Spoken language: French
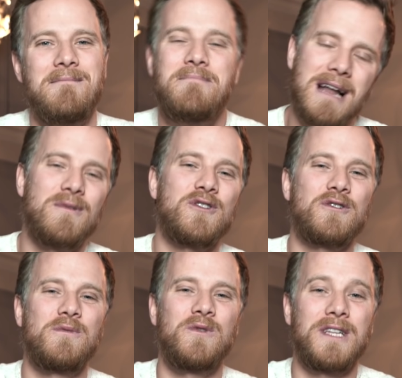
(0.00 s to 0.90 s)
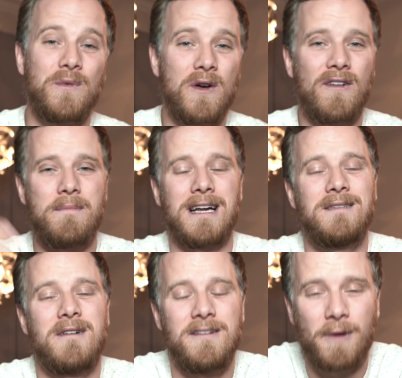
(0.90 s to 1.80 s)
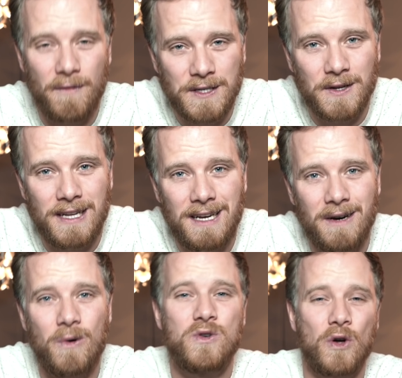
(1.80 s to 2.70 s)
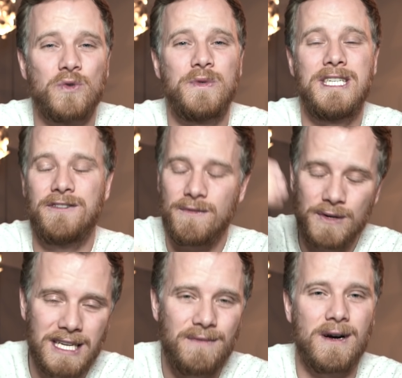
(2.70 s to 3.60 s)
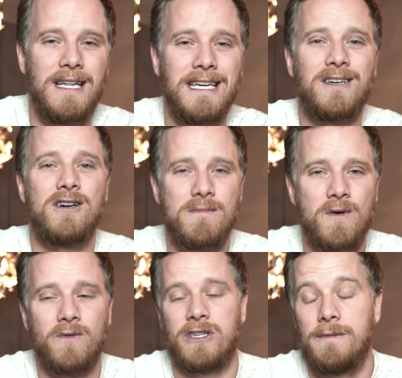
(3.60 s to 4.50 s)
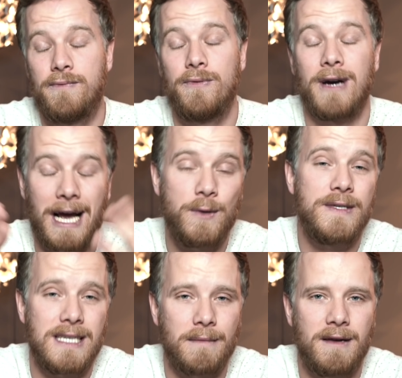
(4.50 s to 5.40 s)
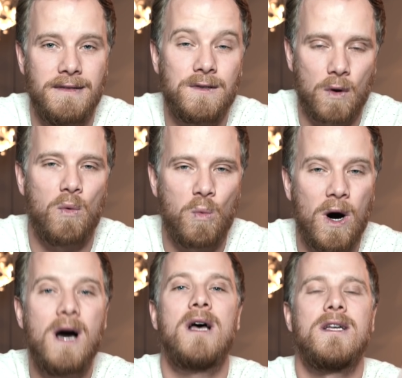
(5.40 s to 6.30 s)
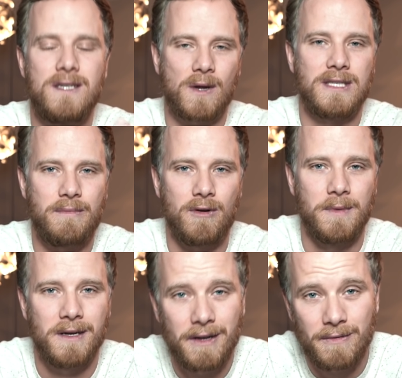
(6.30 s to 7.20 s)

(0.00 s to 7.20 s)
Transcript: Bien le bonjour tout le monde et oui on va parler de ma vie professionnelle. Aujourd'hui je vais vous dévoiler comment j'ai pu réussir ma vie selon moi sans diplôme.